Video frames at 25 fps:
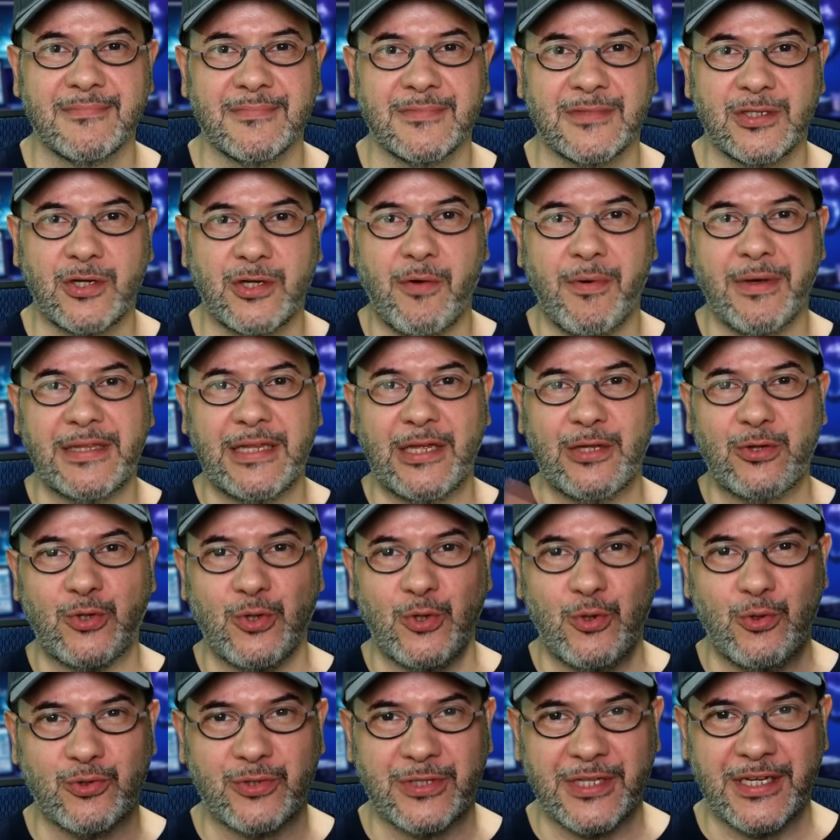¿Cómo están
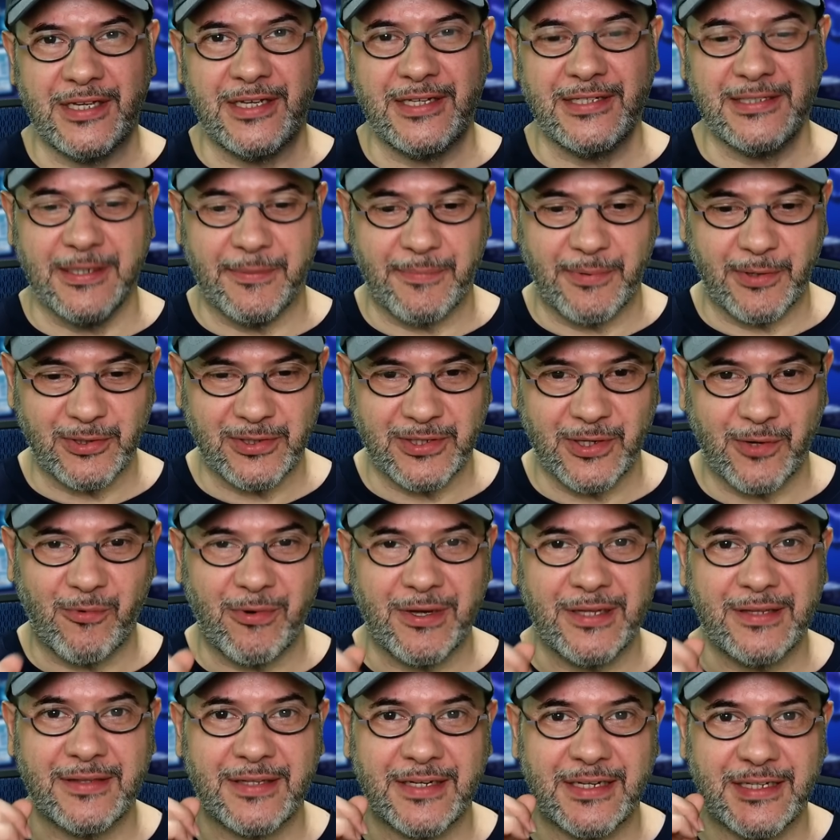todos ustedes? Espero se
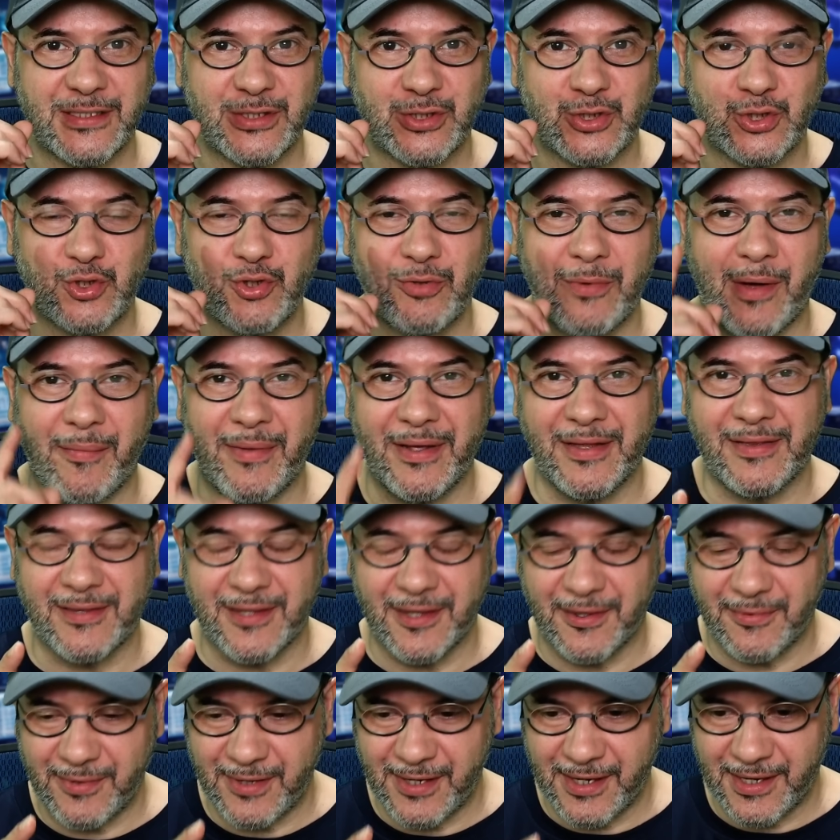encuentren
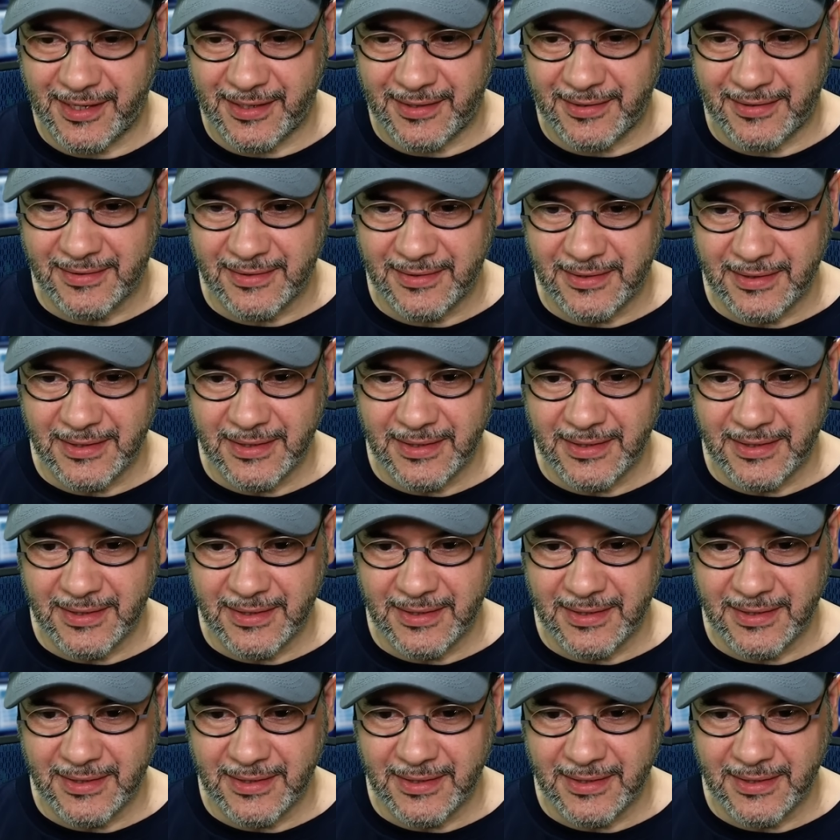sumamente bien.